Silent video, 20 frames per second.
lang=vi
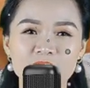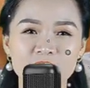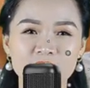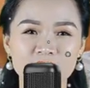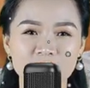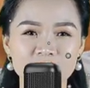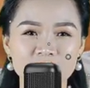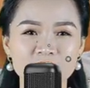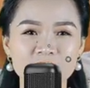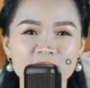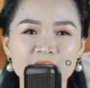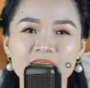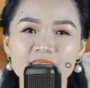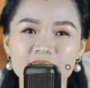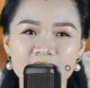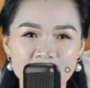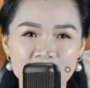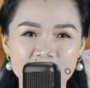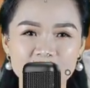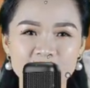Cách hóa
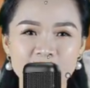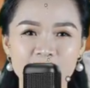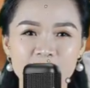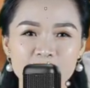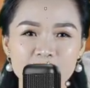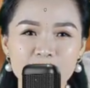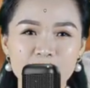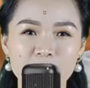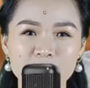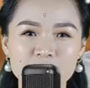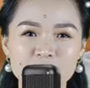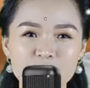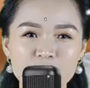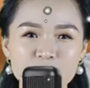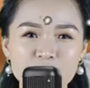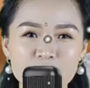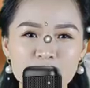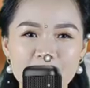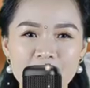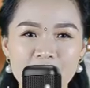giải hạn tán tận.
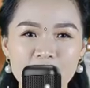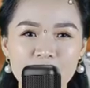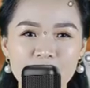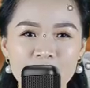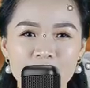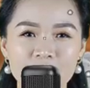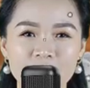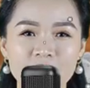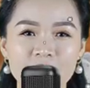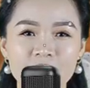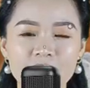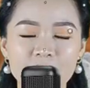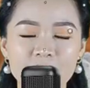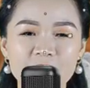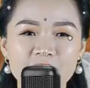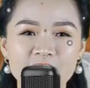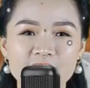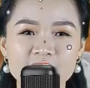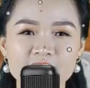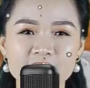
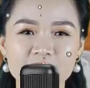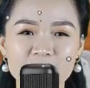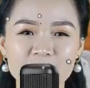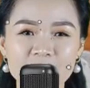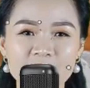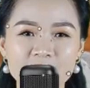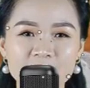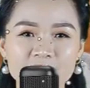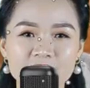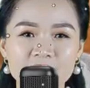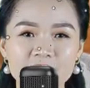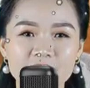Hạn tán tận